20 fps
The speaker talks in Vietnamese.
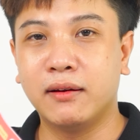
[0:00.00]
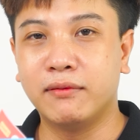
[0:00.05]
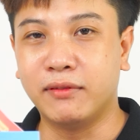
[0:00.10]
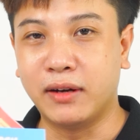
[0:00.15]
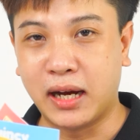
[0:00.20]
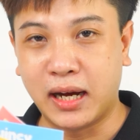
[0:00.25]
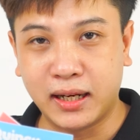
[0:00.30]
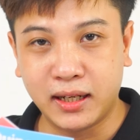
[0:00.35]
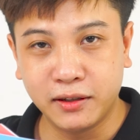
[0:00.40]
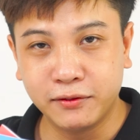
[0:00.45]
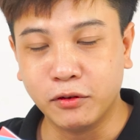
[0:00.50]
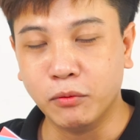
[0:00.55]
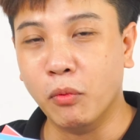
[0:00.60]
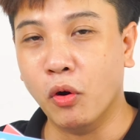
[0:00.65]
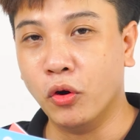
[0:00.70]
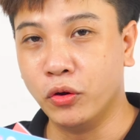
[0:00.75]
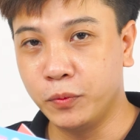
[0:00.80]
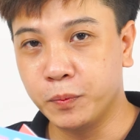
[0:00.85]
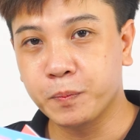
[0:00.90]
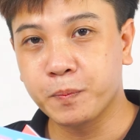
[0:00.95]
và level
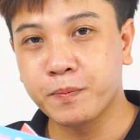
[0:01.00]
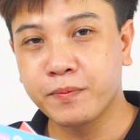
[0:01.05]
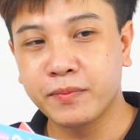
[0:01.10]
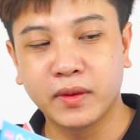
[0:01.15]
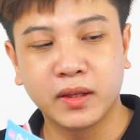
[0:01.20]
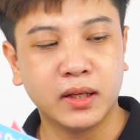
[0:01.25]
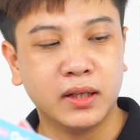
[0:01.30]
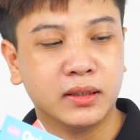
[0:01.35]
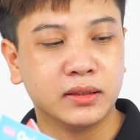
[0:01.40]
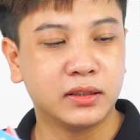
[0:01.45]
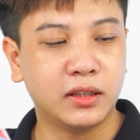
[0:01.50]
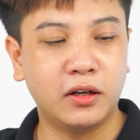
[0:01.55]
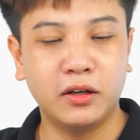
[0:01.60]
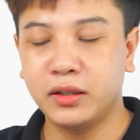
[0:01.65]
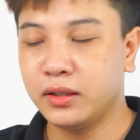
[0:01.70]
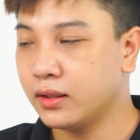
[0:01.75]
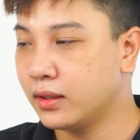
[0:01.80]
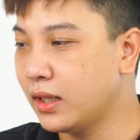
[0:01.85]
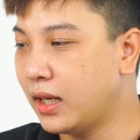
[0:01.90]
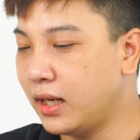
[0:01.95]
4. Rồi,
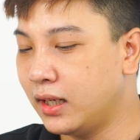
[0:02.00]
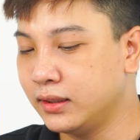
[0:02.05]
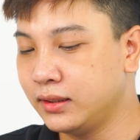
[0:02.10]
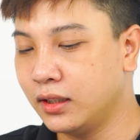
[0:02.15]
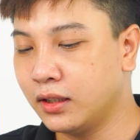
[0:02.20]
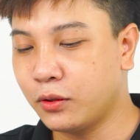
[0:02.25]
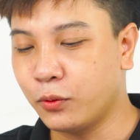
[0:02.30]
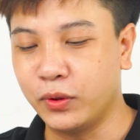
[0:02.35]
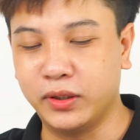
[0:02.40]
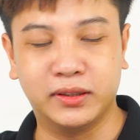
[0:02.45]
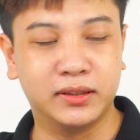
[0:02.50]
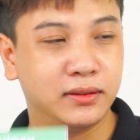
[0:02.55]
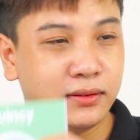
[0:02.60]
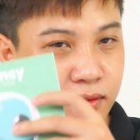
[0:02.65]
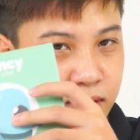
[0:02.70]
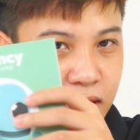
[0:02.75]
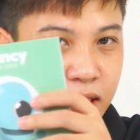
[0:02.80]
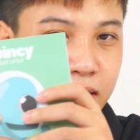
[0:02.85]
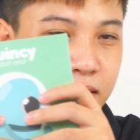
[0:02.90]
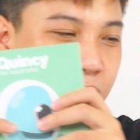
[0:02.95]
đây là những quyển
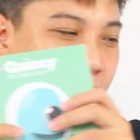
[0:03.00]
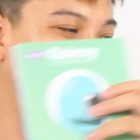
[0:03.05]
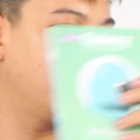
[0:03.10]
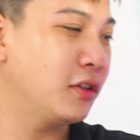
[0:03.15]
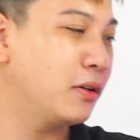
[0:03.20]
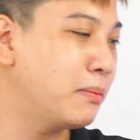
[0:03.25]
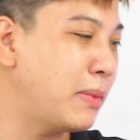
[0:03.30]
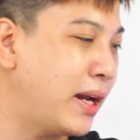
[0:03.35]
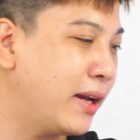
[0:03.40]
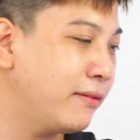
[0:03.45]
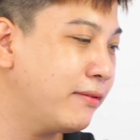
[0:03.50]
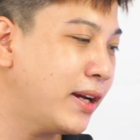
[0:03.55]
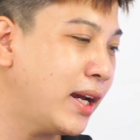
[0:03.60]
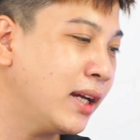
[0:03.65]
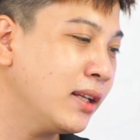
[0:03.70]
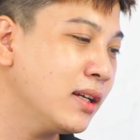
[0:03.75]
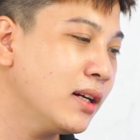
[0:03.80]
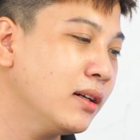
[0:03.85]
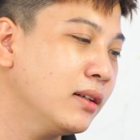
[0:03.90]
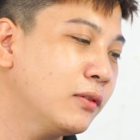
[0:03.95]
sách dành cho bé
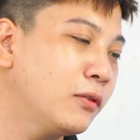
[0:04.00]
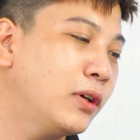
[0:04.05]
vẽ nhá.